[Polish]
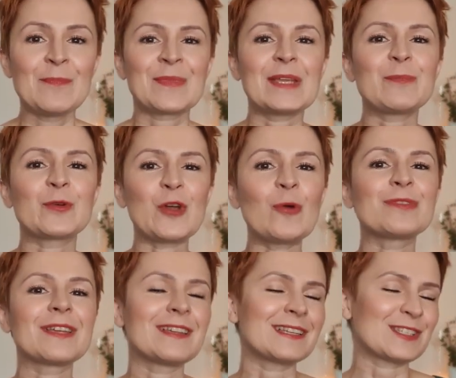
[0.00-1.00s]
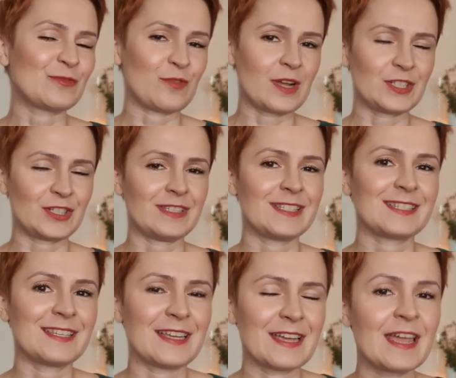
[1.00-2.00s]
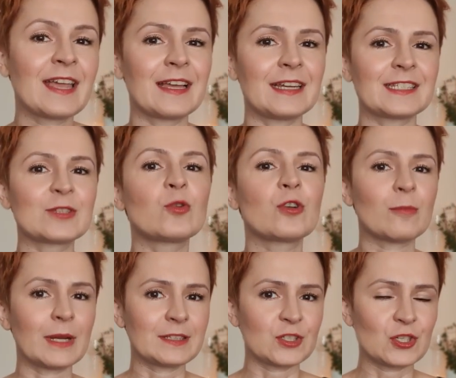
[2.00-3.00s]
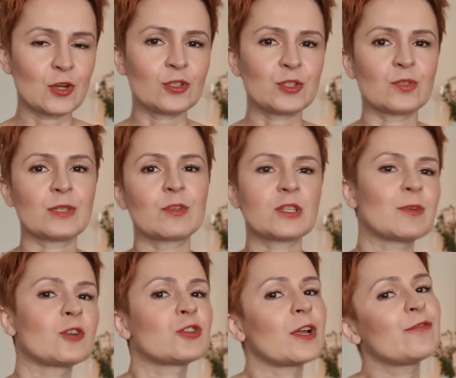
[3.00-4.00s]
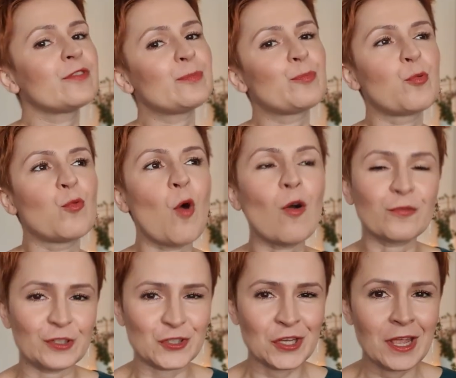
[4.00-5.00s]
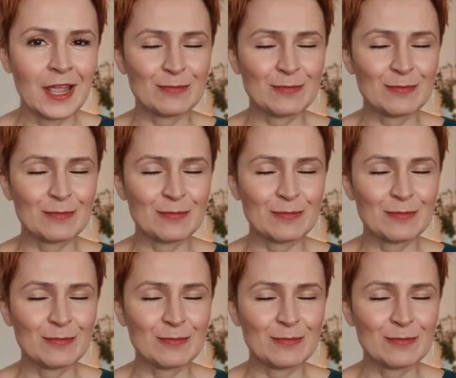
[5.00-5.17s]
I podobnie jest właśnie z, e, z tą chromatycznością, czyli możemy go trochę wypłowić,